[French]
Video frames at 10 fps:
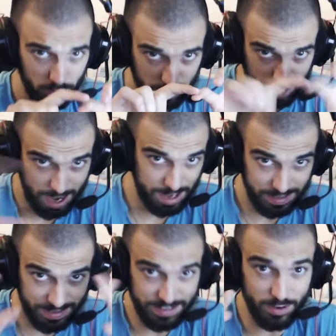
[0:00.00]
là,
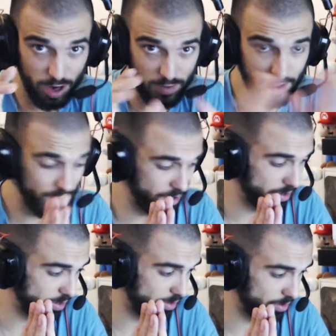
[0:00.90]
Discord.
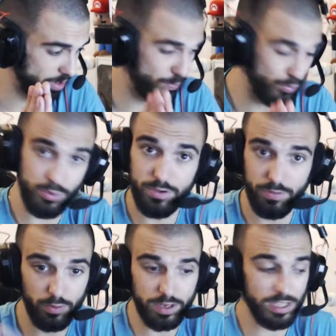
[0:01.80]
Euh, et puis
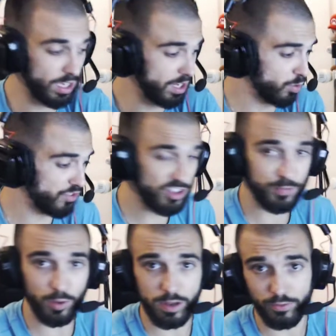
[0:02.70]
vous cliquez, il est aussi
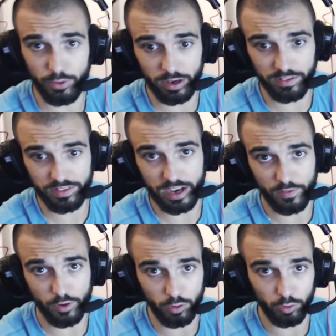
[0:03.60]
disponible sur les
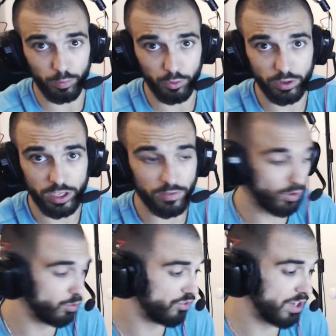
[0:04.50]
téléphones. pour ceux qui veulent
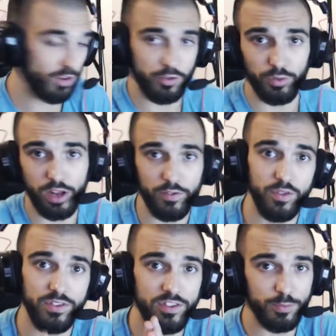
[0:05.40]
aussi l'avoir sur
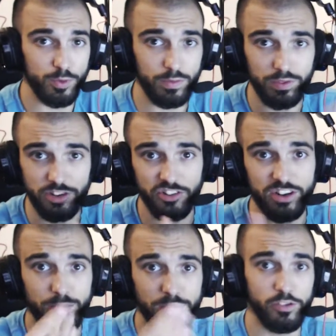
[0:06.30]
téléphone, c'est disponible. Vous téléchargez
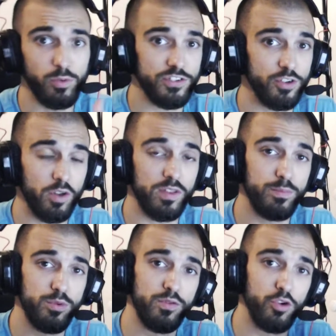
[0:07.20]
l'application Discord et
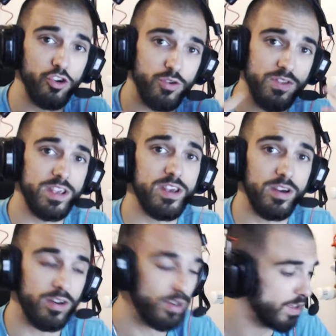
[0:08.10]
puis vous rejoignez
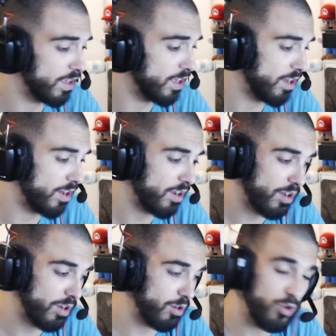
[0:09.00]
euh,
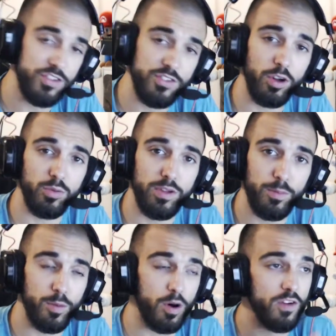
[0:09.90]
euh, le Discord tout
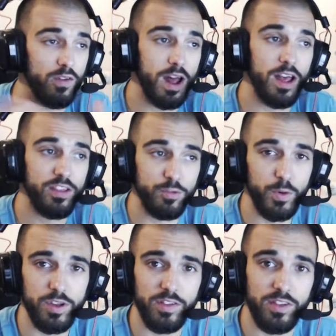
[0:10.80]
simplement. Voilà, c'est pour
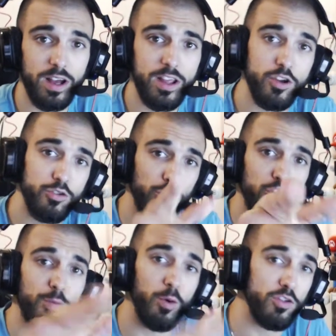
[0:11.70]
vous dire ça. Sur ce,
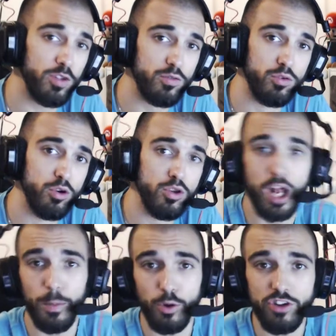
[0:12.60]
prenez soin de vous et à
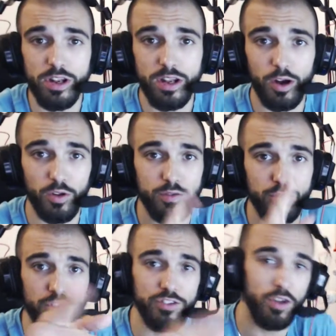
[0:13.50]
la prochaine. Rendez-vous
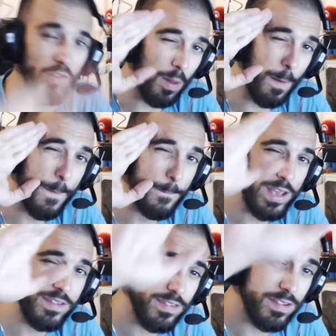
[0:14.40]
sur Discord. Peace